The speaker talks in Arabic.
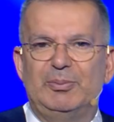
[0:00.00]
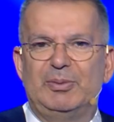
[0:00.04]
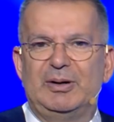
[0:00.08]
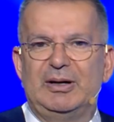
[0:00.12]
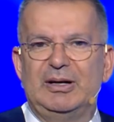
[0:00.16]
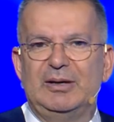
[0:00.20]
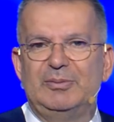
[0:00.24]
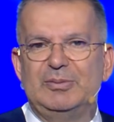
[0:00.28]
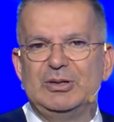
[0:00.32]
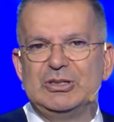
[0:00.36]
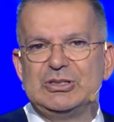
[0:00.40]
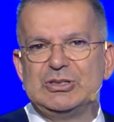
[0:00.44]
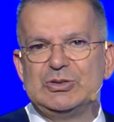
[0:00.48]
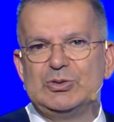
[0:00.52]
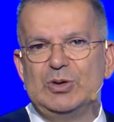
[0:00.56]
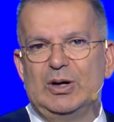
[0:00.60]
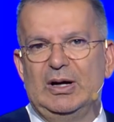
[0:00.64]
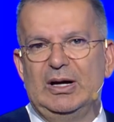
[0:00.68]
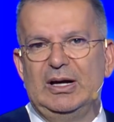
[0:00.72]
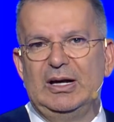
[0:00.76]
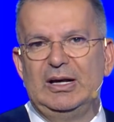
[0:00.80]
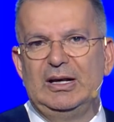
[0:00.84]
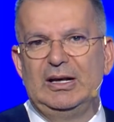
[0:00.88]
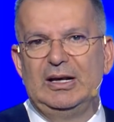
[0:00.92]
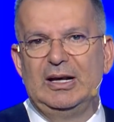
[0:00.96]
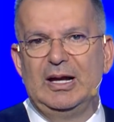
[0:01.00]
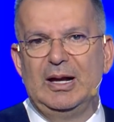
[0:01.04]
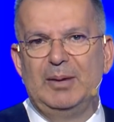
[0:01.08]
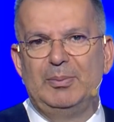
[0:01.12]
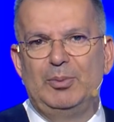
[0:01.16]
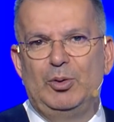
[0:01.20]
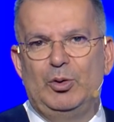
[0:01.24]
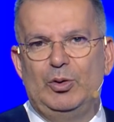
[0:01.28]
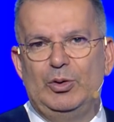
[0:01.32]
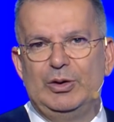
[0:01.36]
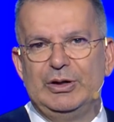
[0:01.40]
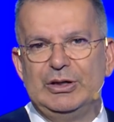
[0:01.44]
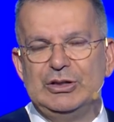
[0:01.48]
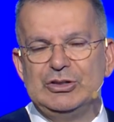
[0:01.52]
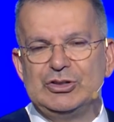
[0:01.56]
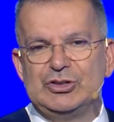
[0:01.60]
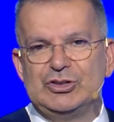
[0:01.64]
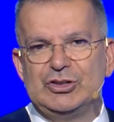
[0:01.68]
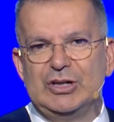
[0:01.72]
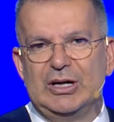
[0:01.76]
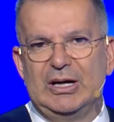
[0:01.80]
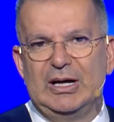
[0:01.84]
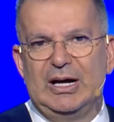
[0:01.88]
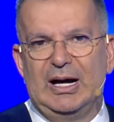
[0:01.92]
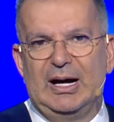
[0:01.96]
برنامج سؤال محرج
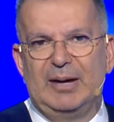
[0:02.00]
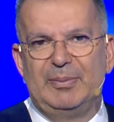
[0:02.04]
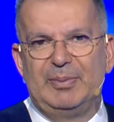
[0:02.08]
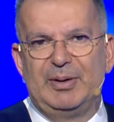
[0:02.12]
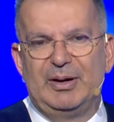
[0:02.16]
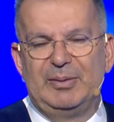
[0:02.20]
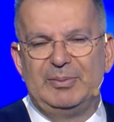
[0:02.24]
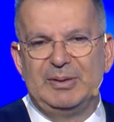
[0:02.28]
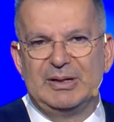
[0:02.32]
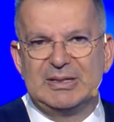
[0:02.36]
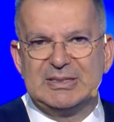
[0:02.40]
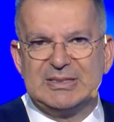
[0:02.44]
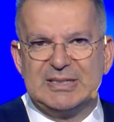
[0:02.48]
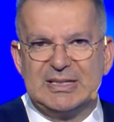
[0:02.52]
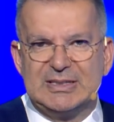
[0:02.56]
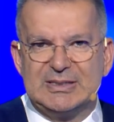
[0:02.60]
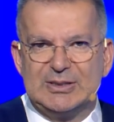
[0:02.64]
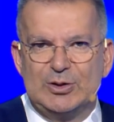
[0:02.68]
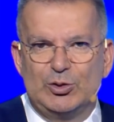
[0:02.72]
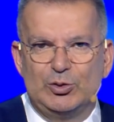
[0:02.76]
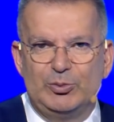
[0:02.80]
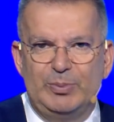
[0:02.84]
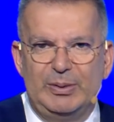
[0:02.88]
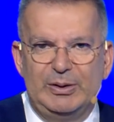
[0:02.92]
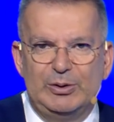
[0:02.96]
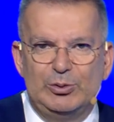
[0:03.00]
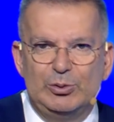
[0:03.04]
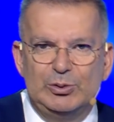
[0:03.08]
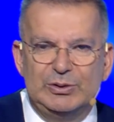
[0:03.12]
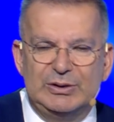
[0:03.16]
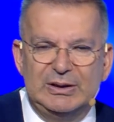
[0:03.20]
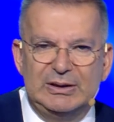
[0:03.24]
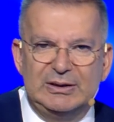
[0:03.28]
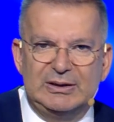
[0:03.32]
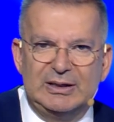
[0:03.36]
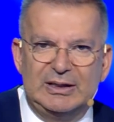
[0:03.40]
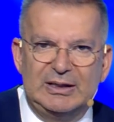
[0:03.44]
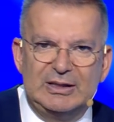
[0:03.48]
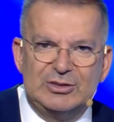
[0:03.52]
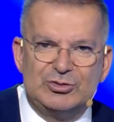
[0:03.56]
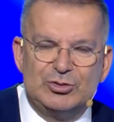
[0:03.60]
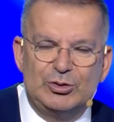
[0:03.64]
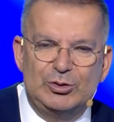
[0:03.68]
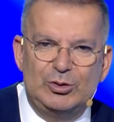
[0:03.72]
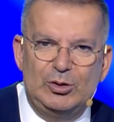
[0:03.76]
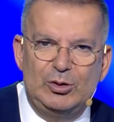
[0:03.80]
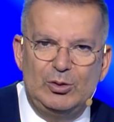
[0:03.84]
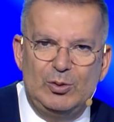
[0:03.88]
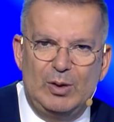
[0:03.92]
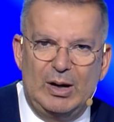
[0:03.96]
عبر منصه صوت بيروت
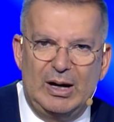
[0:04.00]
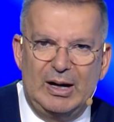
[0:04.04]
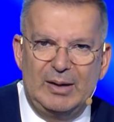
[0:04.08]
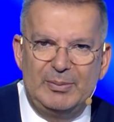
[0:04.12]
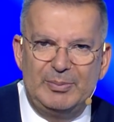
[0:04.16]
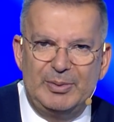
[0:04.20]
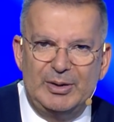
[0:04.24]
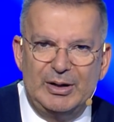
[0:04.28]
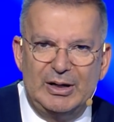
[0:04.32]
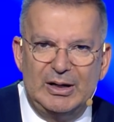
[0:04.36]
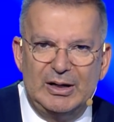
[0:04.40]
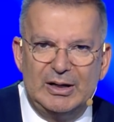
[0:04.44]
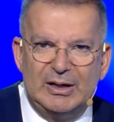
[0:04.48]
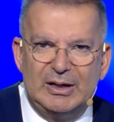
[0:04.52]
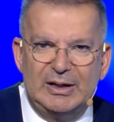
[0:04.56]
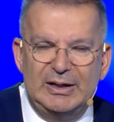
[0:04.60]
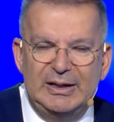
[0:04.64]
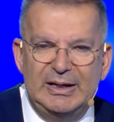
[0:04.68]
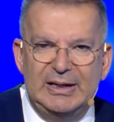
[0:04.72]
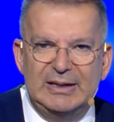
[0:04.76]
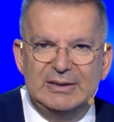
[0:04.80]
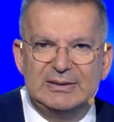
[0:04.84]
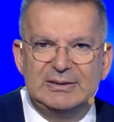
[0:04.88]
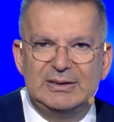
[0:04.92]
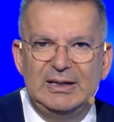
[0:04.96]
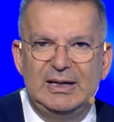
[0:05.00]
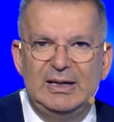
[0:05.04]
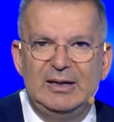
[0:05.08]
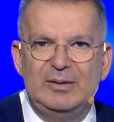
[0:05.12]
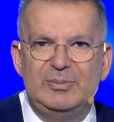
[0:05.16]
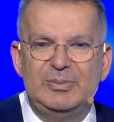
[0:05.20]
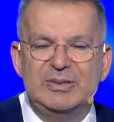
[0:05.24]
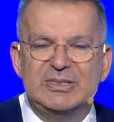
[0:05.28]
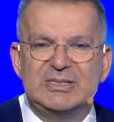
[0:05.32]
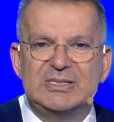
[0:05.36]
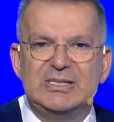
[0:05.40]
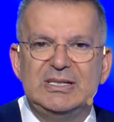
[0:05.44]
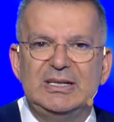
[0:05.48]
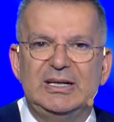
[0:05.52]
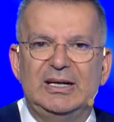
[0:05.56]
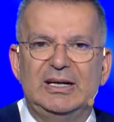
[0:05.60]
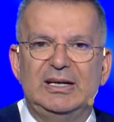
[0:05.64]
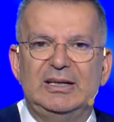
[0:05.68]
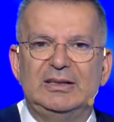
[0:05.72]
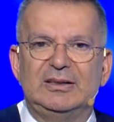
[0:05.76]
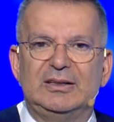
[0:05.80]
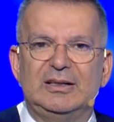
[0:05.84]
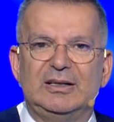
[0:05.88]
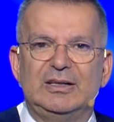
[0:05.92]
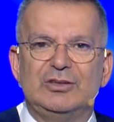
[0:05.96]
انترناشونال وعبر قناه ال بي سي
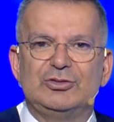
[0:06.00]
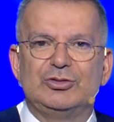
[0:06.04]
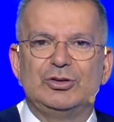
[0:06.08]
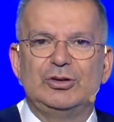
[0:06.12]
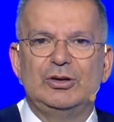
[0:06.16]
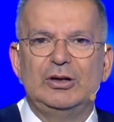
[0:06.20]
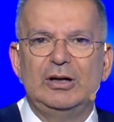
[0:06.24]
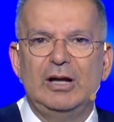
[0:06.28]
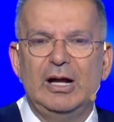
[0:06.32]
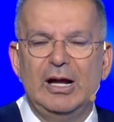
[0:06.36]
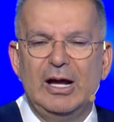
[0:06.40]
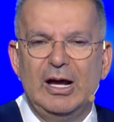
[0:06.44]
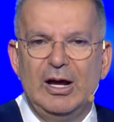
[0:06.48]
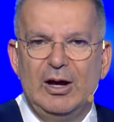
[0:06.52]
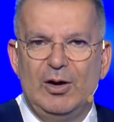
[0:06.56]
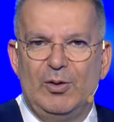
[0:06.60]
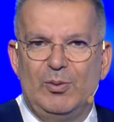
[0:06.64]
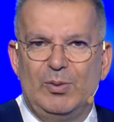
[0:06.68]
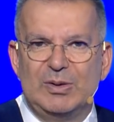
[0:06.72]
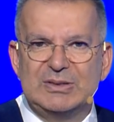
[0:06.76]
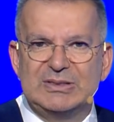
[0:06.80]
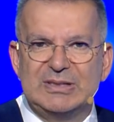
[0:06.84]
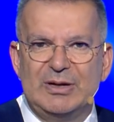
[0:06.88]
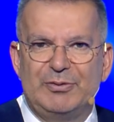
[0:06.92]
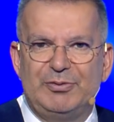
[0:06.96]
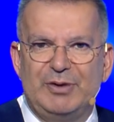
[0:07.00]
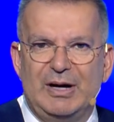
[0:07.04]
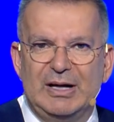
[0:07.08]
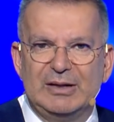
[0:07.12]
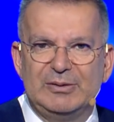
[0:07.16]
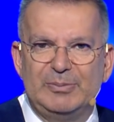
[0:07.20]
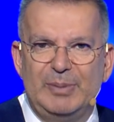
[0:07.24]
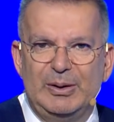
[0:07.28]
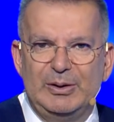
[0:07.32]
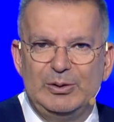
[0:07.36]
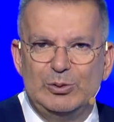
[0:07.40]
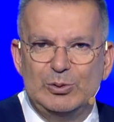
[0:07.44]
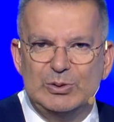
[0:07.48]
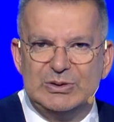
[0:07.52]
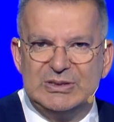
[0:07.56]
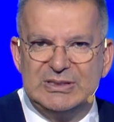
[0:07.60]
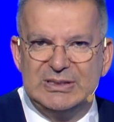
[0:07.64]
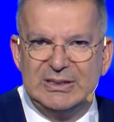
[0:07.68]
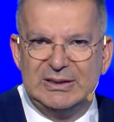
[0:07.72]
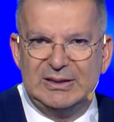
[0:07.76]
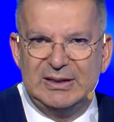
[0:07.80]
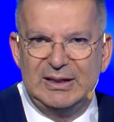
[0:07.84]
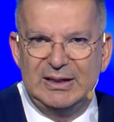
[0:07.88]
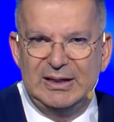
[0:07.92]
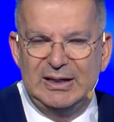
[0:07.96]
انترناشونال وصفحه بيروت
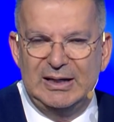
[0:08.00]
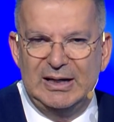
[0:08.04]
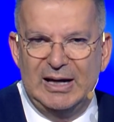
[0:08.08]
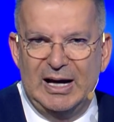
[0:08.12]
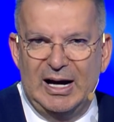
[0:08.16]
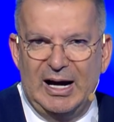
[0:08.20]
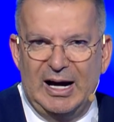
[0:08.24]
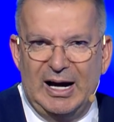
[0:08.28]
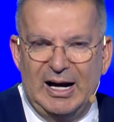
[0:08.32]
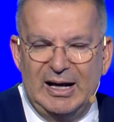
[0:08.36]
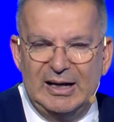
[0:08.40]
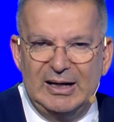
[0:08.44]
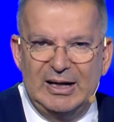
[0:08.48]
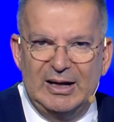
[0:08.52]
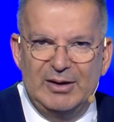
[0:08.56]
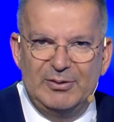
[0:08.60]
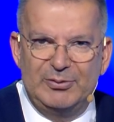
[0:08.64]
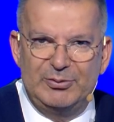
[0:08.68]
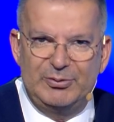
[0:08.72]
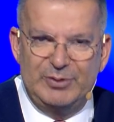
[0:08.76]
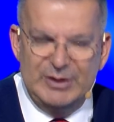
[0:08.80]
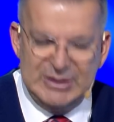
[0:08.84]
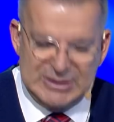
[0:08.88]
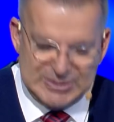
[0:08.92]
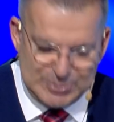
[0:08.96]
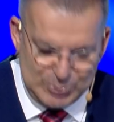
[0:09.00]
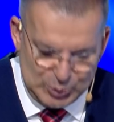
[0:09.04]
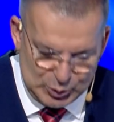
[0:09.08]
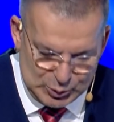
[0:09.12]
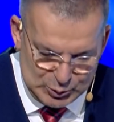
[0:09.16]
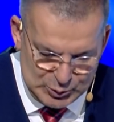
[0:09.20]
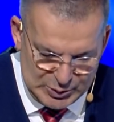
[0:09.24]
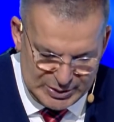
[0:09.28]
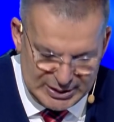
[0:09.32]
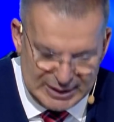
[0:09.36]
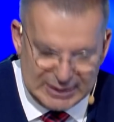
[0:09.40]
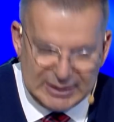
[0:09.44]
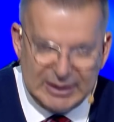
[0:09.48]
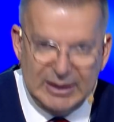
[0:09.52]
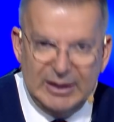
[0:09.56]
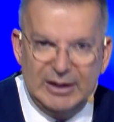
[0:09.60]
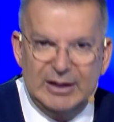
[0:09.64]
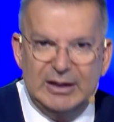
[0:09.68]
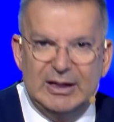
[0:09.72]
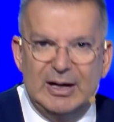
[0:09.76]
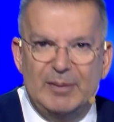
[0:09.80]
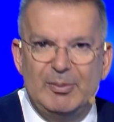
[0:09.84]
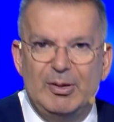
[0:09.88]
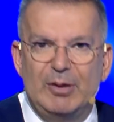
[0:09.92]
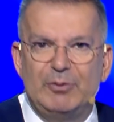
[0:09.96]
سيتي على فيسبوك اذكر
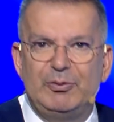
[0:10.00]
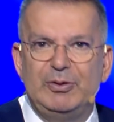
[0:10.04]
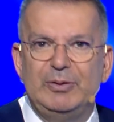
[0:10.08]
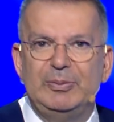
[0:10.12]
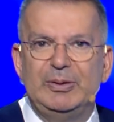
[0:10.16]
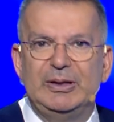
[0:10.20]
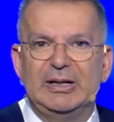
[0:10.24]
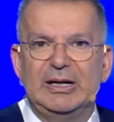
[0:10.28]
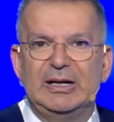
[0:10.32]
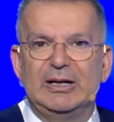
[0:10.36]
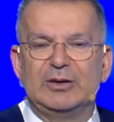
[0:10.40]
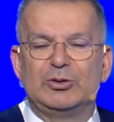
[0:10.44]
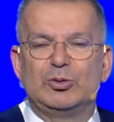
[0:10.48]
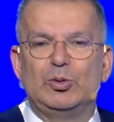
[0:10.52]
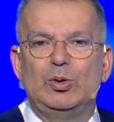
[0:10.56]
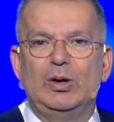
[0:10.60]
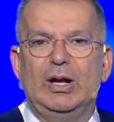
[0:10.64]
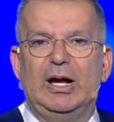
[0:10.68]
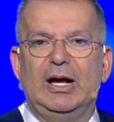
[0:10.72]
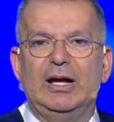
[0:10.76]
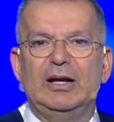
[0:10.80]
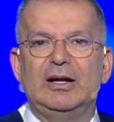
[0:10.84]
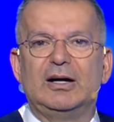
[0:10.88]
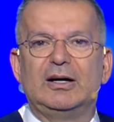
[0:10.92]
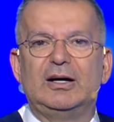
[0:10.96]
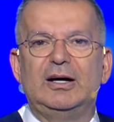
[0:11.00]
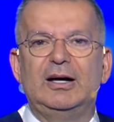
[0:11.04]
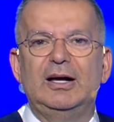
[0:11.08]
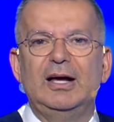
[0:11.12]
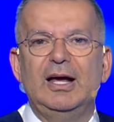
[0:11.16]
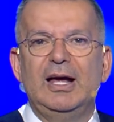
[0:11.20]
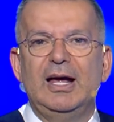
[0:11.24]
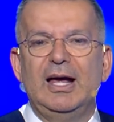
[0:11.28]
كما في بدايه كل حلقه